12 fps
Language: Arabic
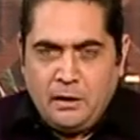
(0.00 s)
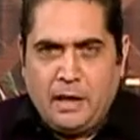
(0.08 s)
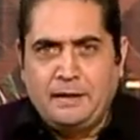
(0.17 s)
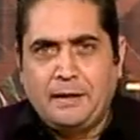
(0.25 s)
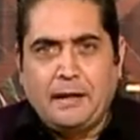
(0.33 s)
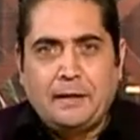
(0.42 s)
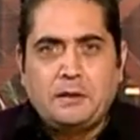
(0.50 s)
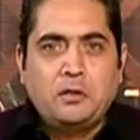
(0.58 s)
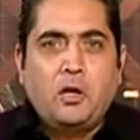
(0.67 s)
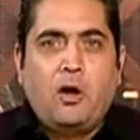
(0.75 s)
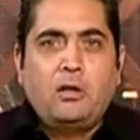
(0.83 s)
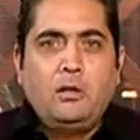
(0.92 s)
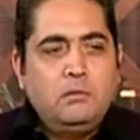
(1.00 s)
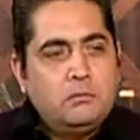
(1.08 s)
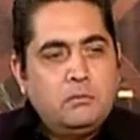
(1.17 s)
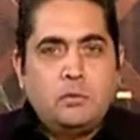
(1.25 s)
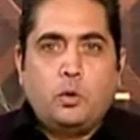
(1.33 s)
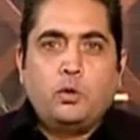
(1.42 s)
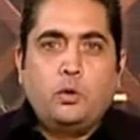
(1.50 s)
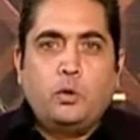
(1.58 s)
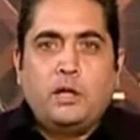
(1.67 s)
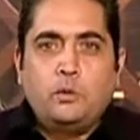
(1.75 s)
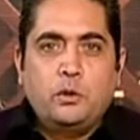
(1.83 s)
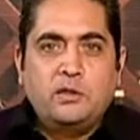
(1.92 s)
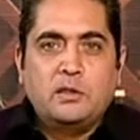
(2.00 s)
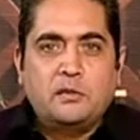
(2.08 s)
عندك اجازه النهارده خد الاولاد وانزل